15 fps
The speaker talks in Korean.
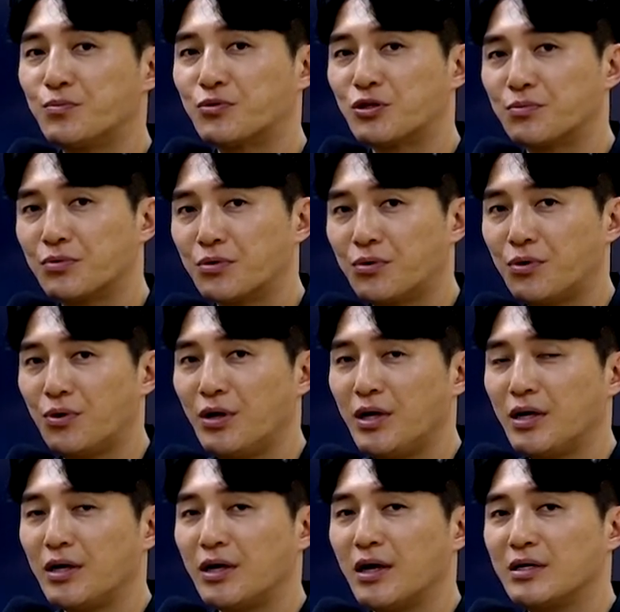풀어보고
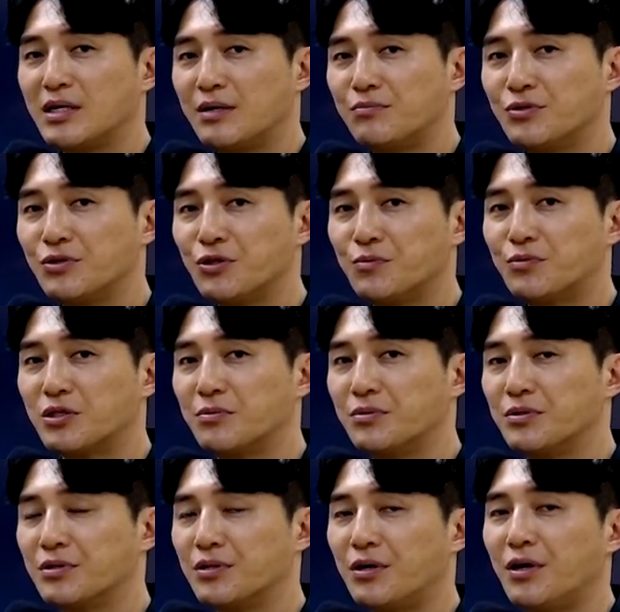예상 문제도
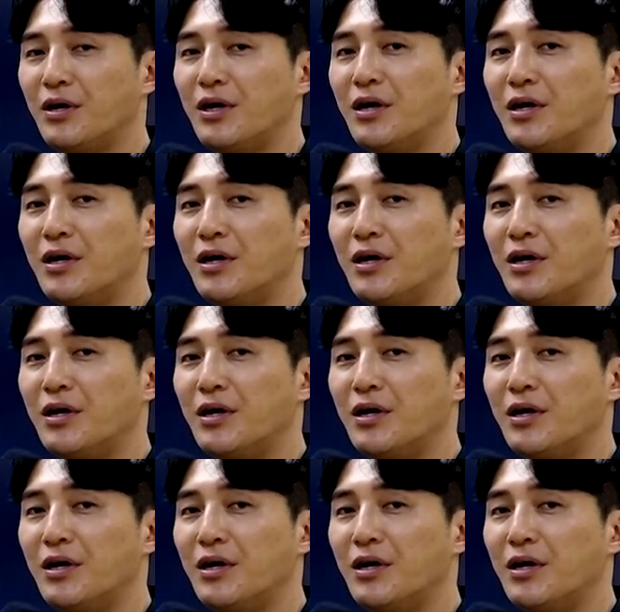풀어보면서